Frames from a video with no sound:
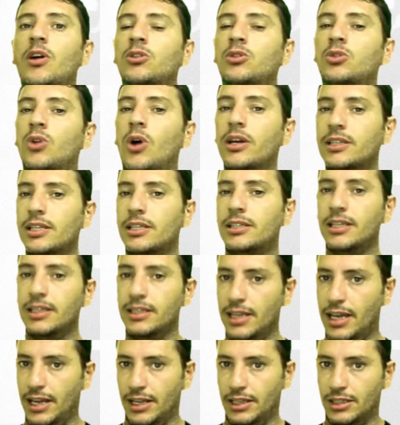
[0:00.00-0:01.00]
em dois
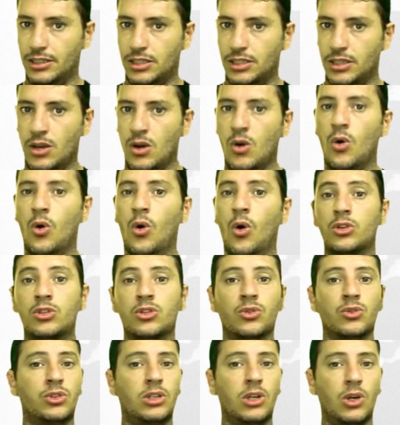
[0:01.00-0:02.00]
acidentes, onde
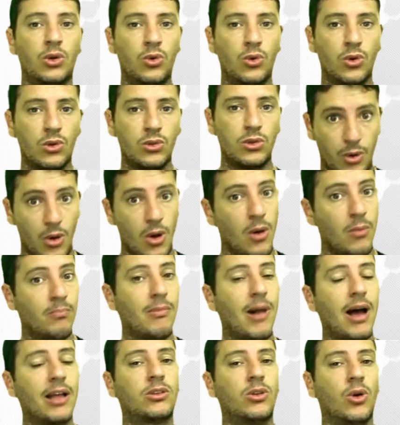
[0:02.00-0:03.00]
no segundo
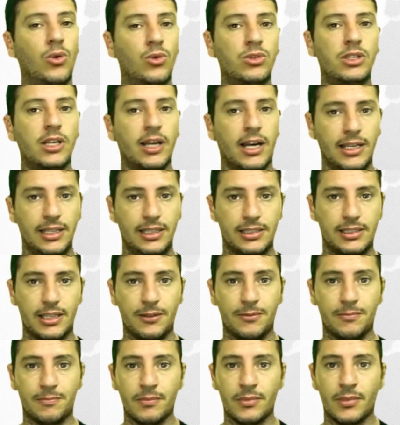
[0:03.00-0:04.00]
matou um ciclista.
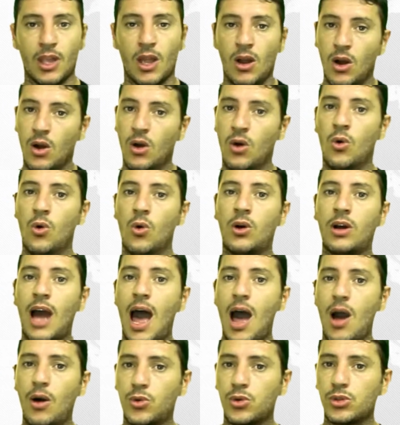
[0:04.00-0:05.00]
O
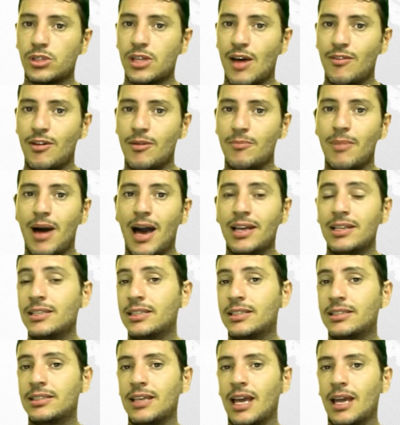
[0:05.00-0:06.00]
carro custava mais de
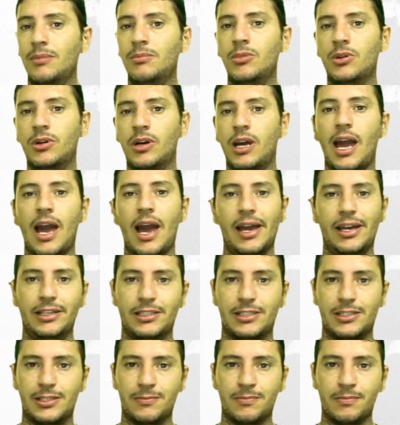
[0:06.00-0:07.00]
100 mil reais.
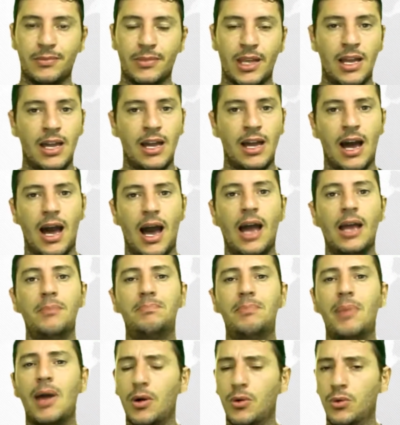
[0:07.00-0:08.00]
Aí
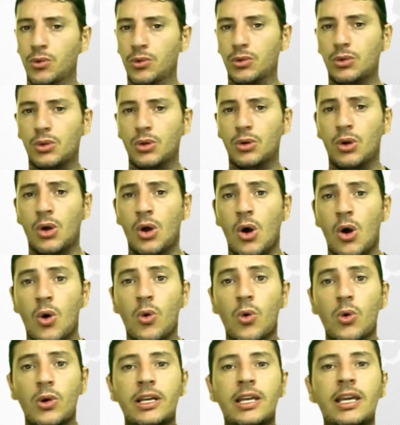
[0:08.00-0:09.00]
pergunto,
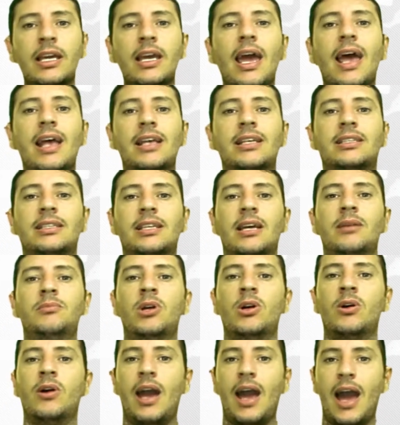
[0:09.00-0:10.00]
o que é 100
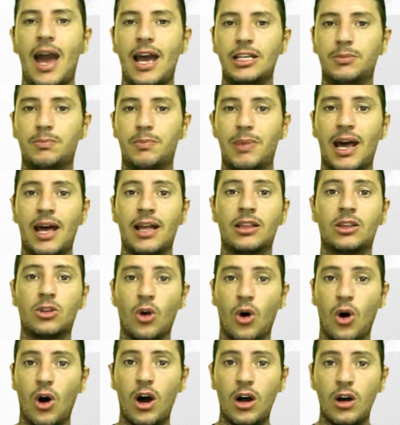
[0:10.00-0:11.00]
mil reais para
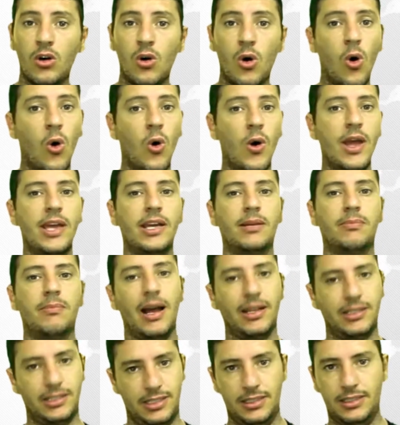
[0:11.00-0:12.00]
Thor ou Eike
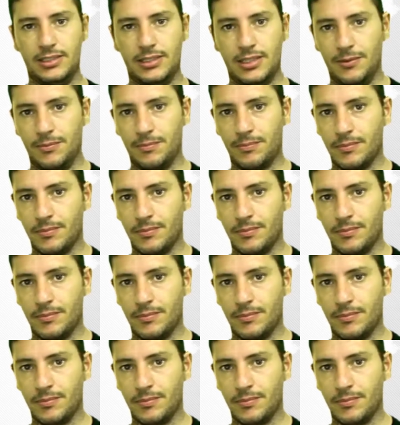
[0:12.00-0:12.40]
Batista?